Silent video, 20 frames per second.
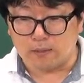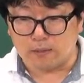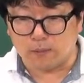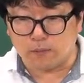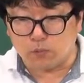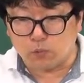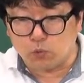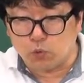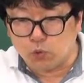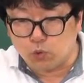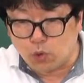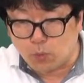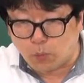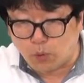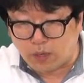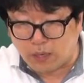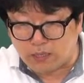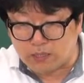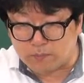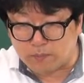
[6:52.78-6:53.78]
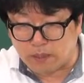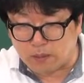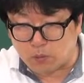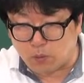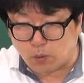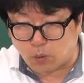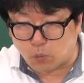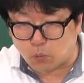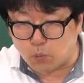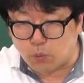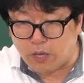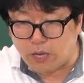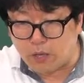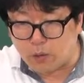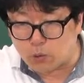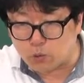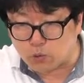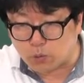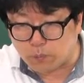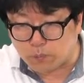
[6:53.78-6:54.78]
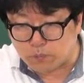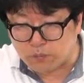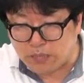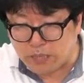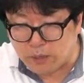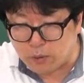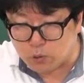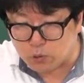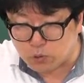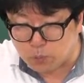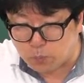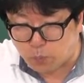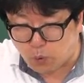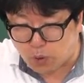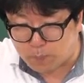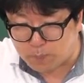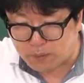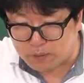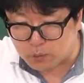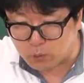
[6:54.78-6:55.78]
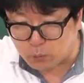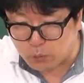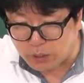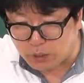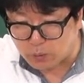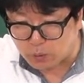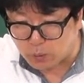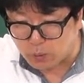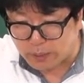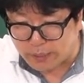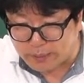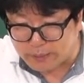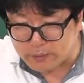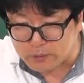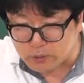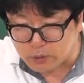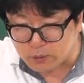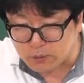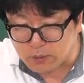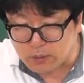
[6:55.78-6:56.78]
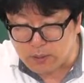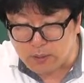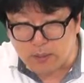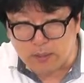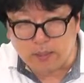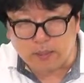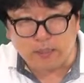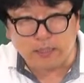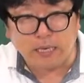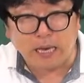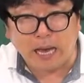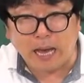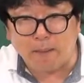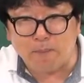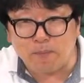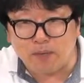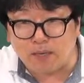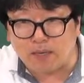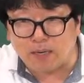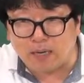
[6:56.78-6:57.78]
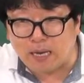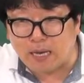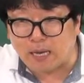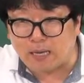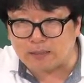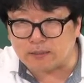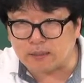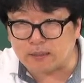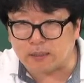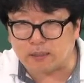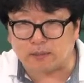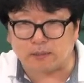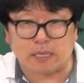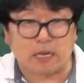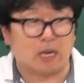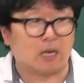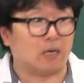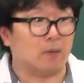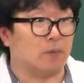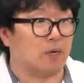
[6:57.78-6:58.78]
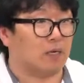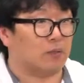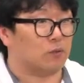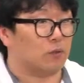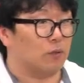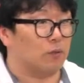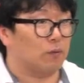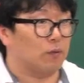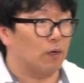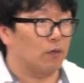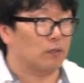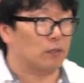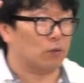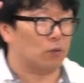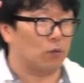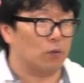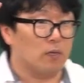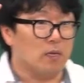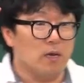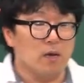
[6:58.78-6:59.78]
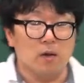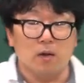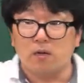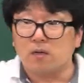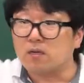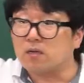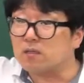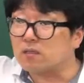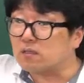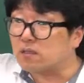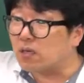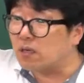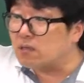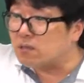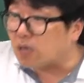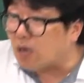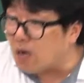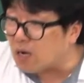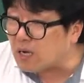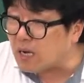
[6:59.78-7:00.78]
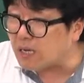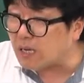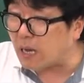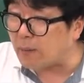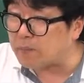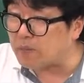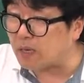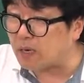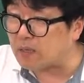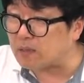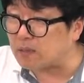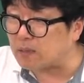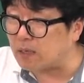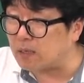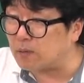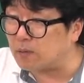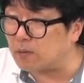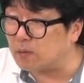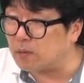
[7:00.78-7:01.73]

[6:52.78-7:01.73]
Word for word: 눈으로 보러가지 말고 뇌로 좀 뇌로 좀 보란 말이에요 뇌로 알겠죠? 이게 암기를 해야지 내가 아까 말했죠 어제도 끝을 정확하게 암기하라니까요